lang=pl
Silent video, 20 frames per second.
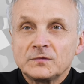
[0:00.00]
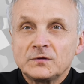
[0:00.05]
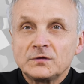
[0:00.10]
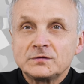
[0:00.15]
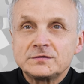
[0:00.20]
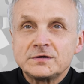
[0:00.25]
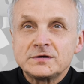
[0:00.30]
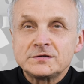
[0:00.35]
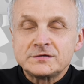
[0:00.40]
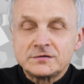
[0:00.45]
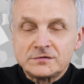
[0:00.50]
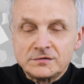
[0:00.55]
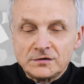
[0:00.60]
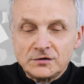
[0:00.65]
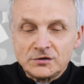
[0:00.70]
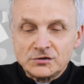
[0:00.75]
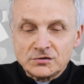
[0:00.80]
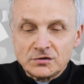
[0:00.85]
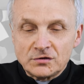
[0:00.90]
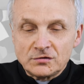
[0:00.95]
To, co jest
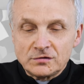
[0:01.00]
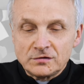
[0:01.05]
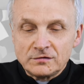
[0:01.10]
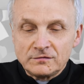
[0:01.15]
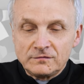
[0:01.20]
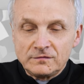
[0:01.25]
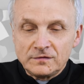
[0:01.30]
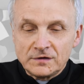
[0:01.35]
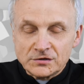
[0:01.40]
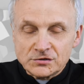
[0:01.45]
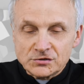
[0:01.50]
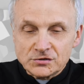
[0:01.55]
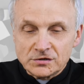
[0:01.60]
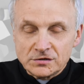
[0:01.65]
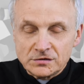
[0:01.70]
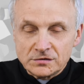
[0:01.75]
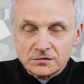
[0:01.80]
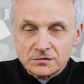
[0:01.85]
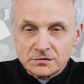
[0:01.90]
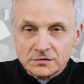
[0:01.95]
istotne w
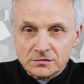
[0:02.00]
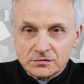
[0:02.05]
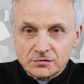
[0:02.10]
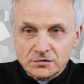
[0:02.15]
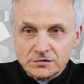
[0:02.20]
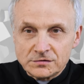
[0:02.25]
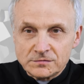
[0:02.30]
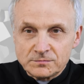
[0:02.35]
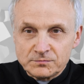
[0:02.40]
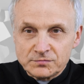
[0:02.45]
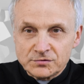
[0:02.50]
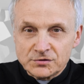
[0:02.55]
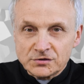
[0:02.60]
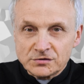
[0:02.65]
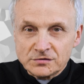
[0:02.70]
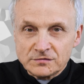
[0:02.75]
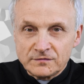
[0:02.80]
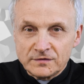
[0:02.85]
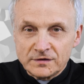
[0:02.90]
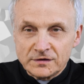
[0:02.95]
wierze, to jest
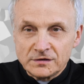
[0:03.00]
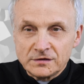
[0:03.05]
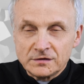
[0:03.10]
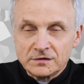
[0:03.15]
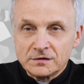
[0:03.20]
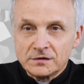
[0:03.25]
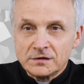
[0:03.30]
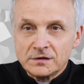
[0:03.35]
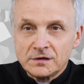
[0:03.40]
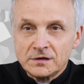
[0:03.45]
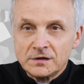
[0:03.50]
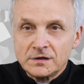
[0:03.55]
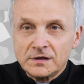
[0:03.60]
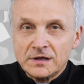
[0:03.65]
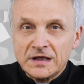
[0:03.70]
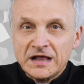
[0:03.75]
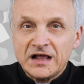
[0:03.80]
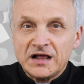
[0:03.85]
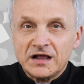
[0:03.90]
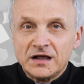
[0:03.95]
przeżywanie
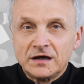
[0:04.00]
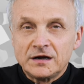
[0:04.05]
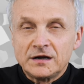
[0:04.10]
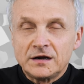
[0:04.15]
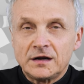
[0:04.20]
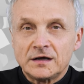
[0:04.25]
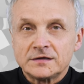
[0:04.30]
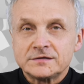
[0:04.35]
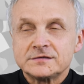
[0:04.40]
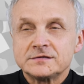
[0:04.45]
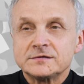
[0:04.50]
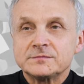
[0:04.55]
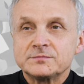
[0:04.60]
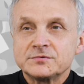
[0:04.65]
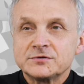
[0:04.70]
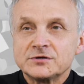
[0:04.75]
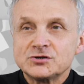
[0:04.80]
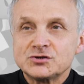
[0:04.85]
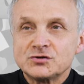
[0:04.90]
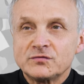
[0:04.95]
relacji,
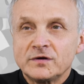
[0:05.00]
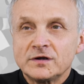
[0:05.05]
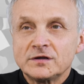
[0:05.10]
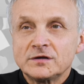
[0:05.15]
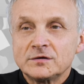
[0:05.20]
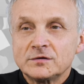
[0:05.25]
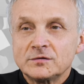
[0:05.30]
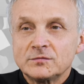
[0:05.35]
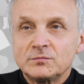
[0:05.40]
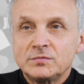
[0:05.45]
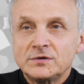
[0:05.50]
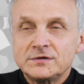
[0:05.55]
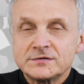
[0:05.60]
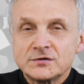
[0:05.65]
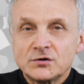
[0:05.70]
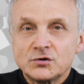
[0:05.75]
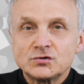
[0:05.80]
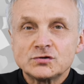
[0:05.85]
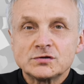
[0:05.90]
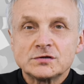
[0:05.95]
przeżywanie
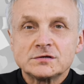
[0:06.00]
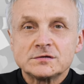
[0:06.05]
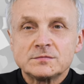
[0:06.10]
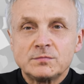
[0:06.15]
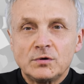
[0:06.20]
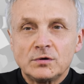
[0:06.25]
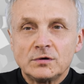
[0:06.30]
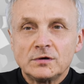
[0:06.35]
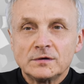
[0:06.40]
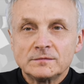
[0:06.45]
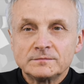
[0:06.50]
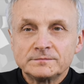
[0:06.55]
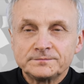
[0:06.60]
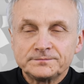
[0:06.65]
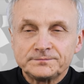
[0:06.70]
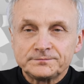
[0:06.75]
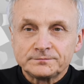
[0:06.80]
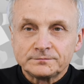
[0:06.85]
bliskości z Bogiem.